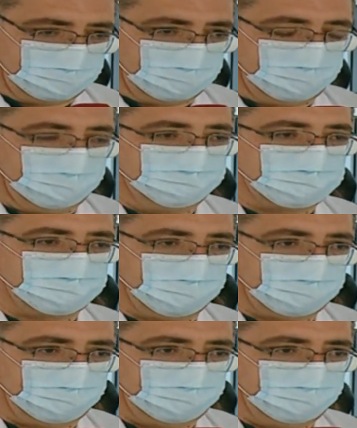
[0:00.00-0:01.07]
هذه باش
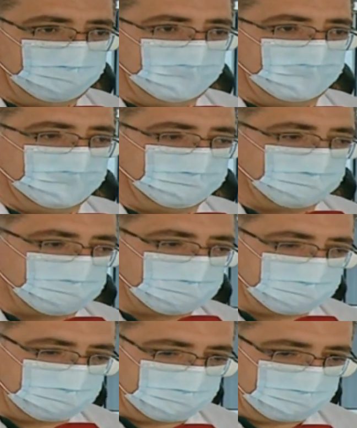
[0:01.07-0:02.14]
تمكننا
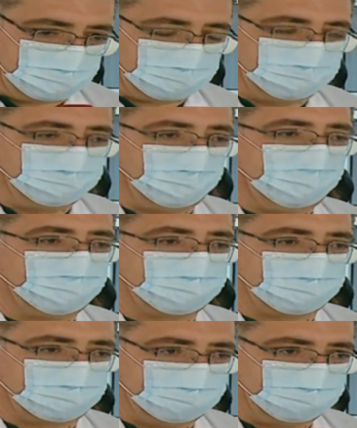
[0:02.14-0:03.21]
باش نخدموا
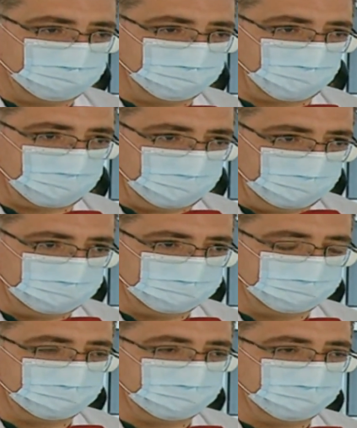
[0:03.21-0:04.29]
اكثر مرضى
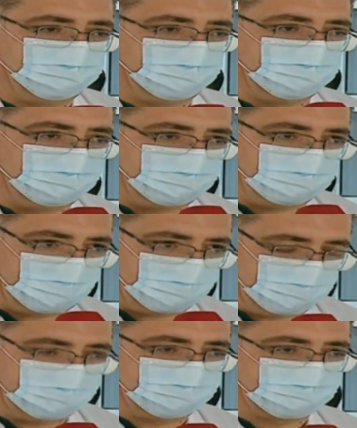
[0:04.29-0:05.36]
من
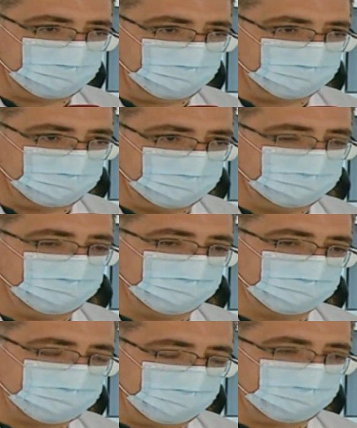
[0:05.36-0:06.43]
اولاد صغار
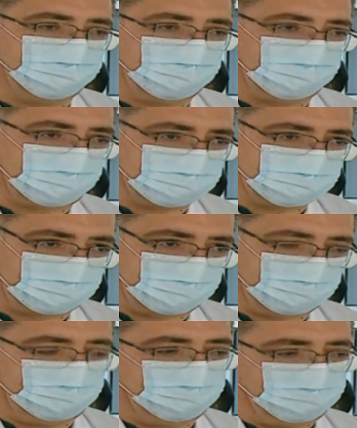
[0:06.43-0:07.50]
معناتها يستحقوا
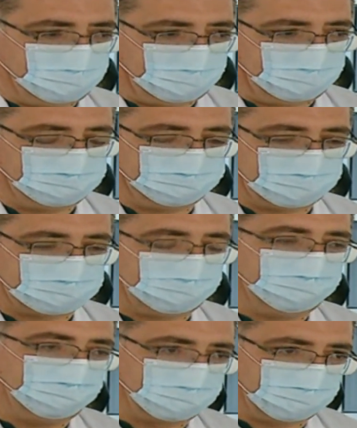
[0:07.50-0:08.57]
هالقسطره هذه ولا عندهم
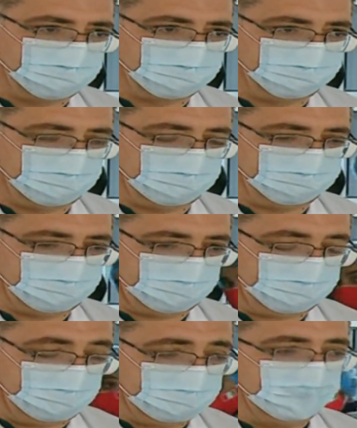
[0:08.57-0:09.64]
تشوه وكبروا في
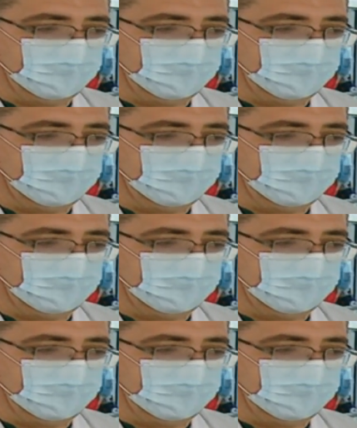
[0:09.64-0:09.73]
الاعمار